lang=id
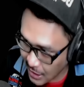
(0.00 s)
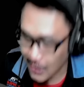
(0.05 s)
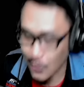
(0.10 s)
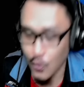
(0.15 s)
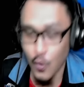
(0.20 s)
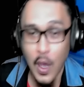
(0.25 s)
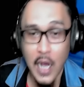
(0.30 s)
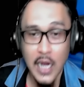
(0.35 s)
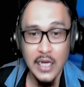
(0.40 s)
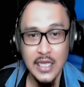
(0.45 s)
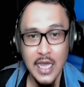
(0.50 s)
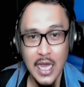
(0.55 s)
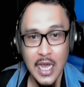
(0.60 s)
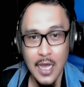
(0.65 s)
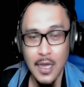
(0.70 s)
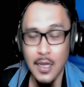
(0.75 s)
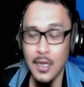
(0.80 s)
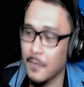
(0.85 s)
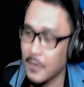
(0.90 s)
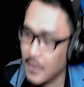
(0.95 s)
dengan
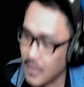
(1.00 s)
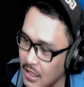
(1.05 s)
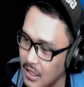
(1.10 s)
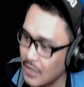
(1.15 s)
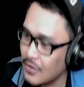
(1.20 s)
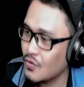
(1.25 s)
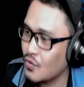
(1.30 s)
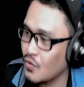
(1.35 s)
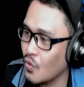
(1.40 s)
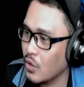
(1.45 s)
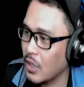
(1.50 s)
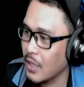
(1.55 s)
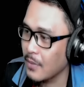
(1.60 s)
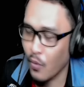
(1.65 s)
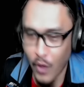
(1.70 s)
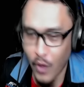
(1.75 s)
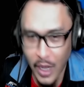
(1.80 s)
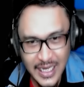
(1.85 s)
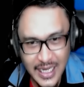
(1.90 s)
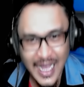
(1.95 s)
keluarga begitu
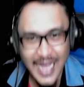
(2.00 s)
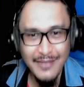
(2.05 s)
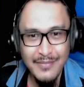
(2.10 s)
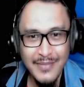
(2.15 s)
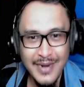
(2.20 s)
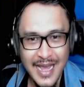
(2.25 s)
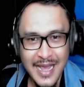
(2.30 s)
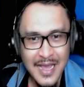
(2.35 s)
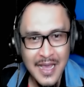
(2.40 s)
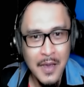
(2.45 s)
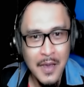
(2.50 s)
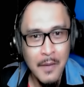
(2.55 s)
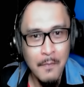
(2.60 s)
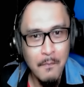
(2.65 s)
geng bukannya kalian malah